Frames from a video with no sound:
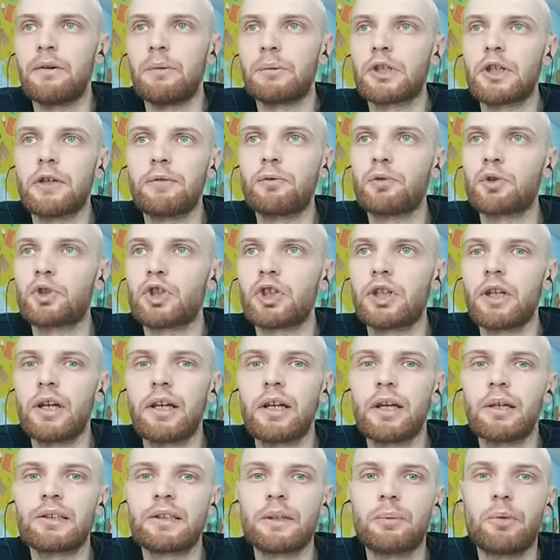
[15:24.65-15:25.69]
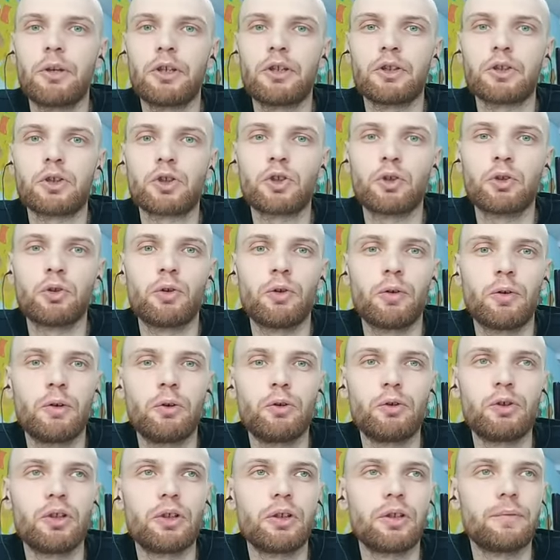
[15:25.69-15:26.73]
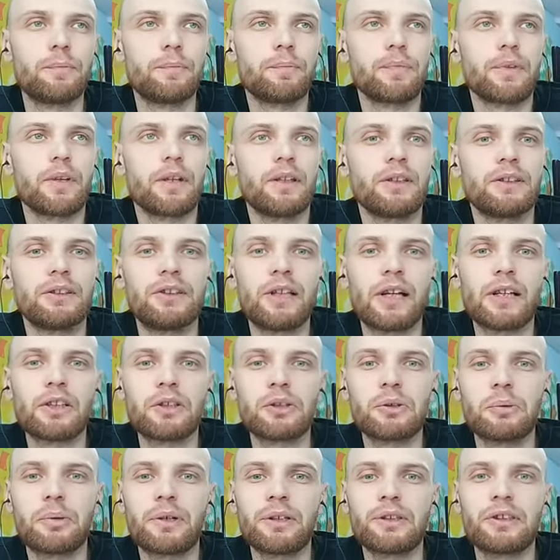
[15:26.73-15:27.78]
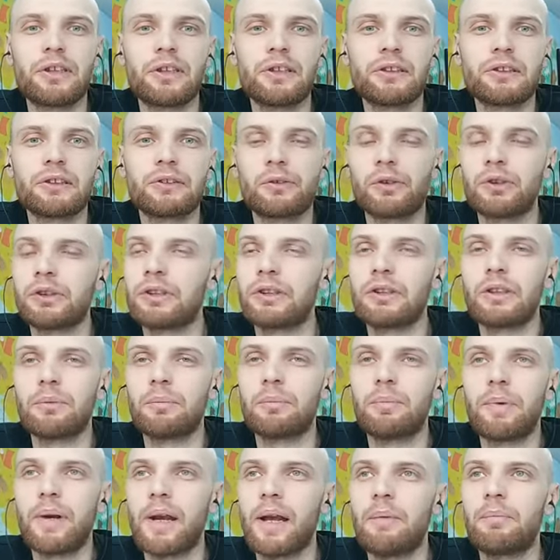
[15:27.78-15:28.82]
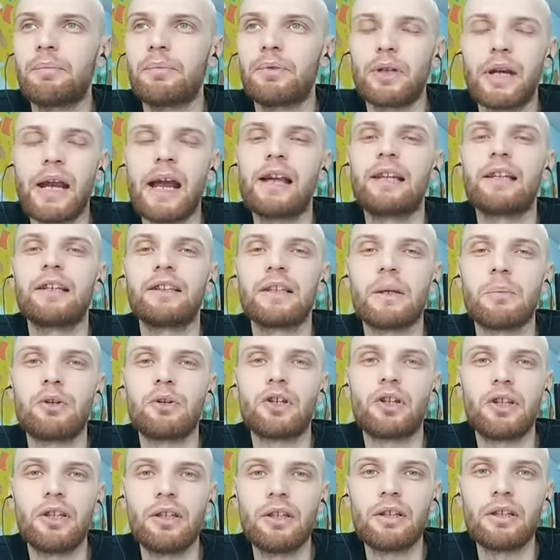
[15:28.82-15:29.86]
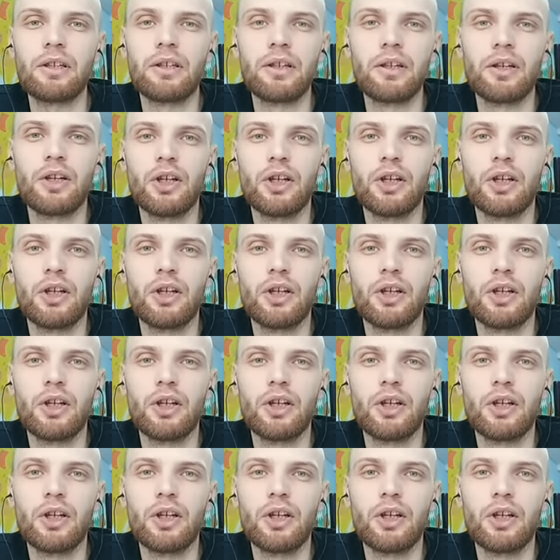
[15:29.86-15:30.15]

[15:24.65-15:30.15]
Вообще в душе я заметил, что люди с диагнозом рассеянный склероз это прям реально добряки,